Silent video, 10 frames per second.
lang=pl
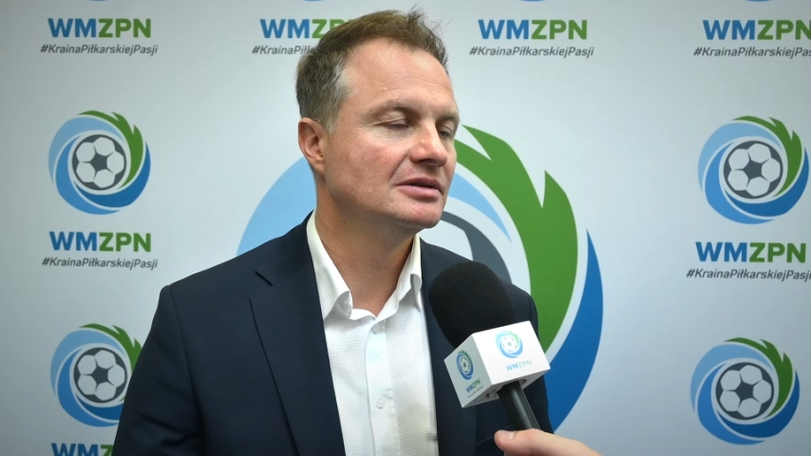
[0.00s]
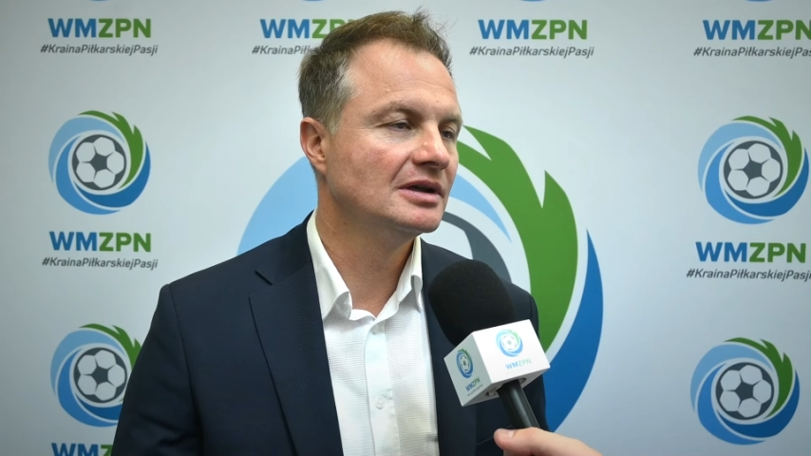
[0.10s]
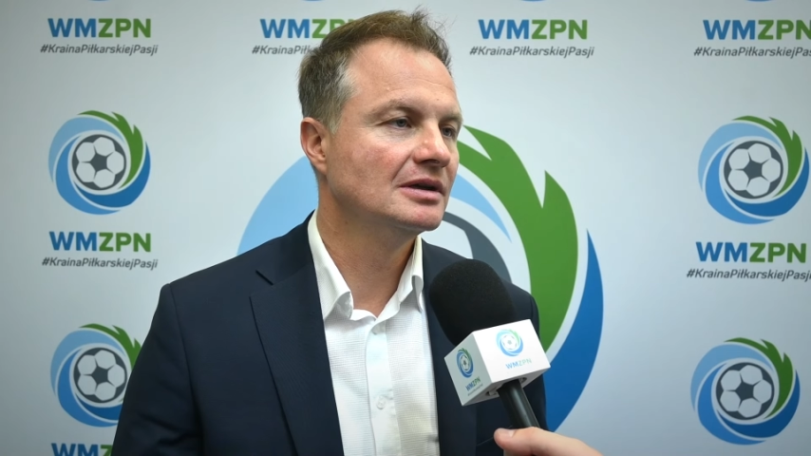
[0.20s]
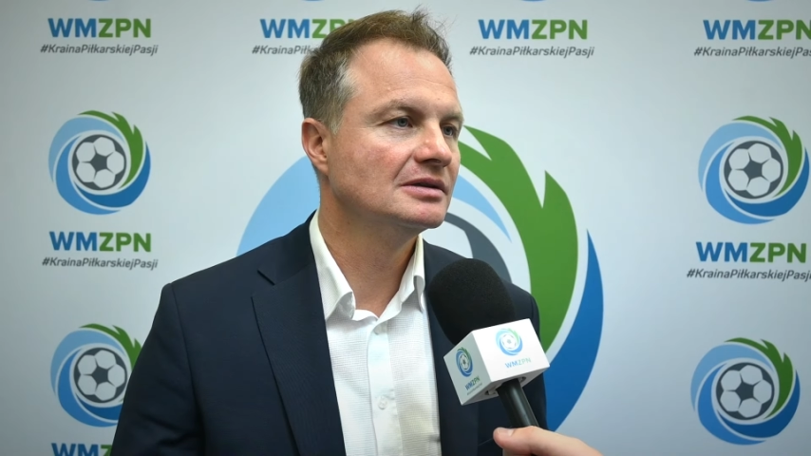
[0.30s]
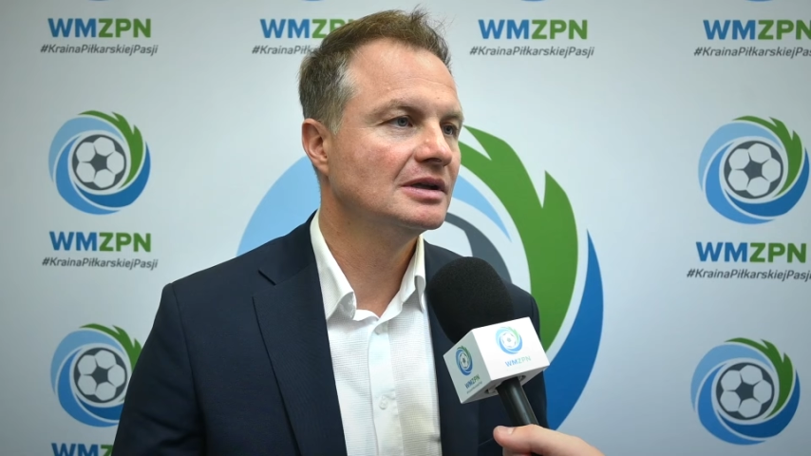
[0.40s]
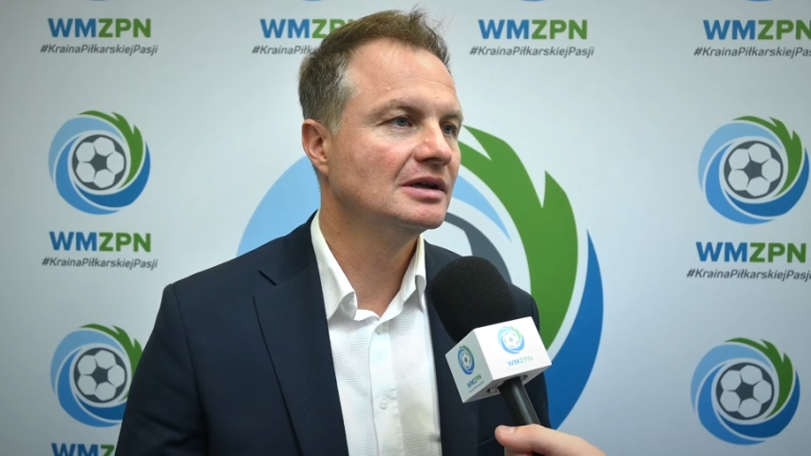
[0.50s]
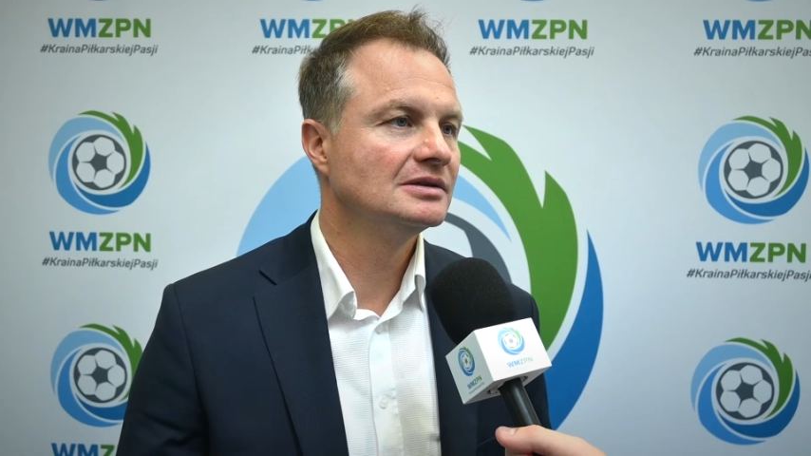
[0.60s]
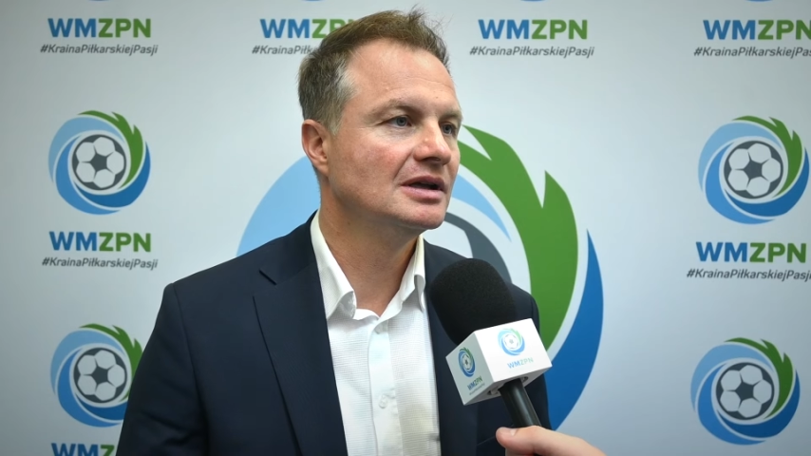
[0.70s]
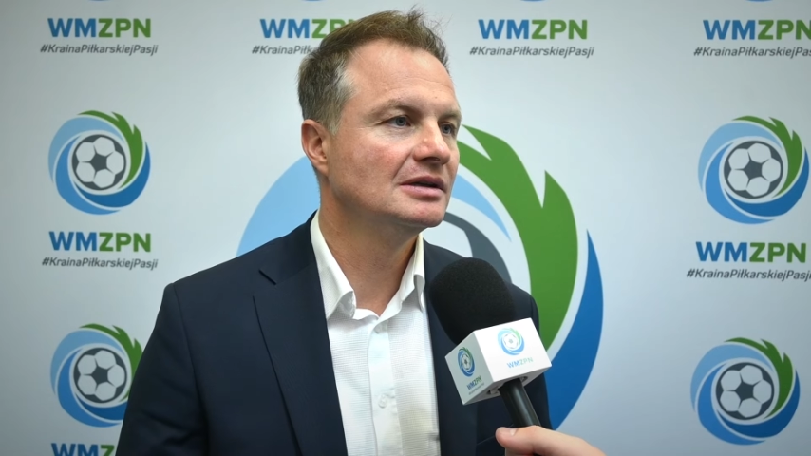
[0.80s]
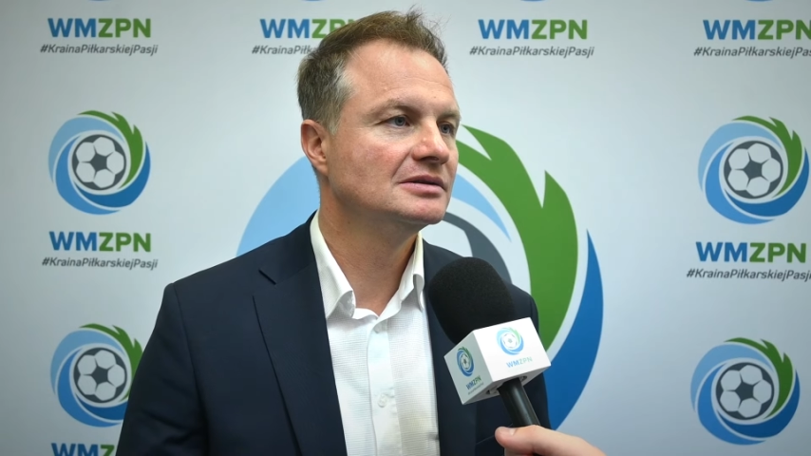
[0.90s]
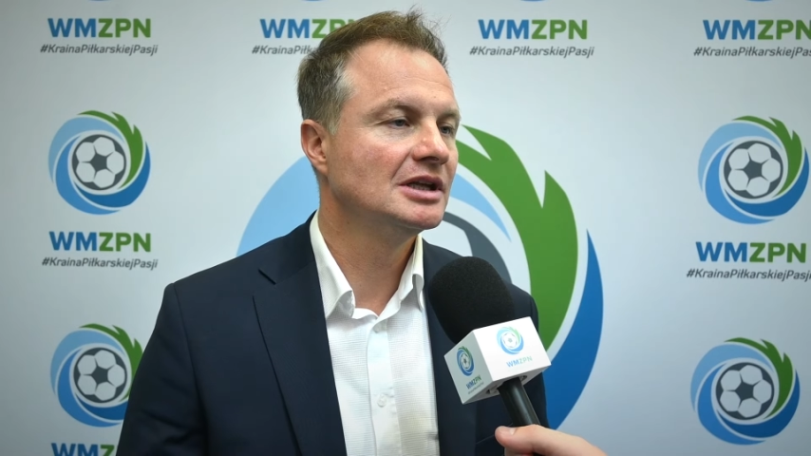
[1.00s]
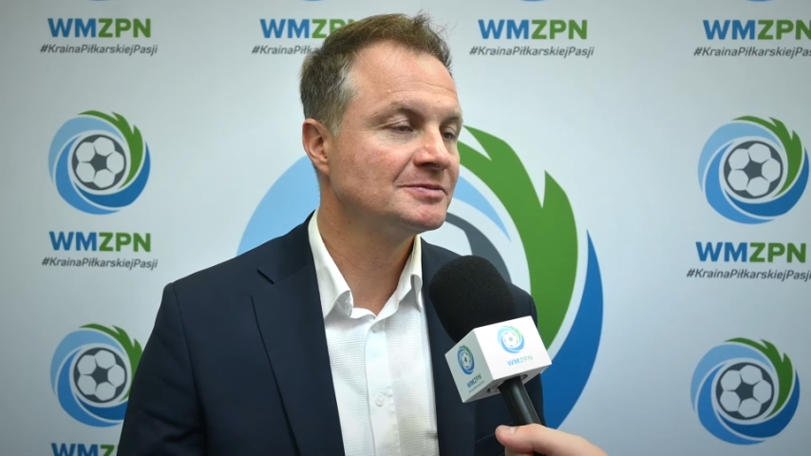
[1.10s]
na, dla, dla, dla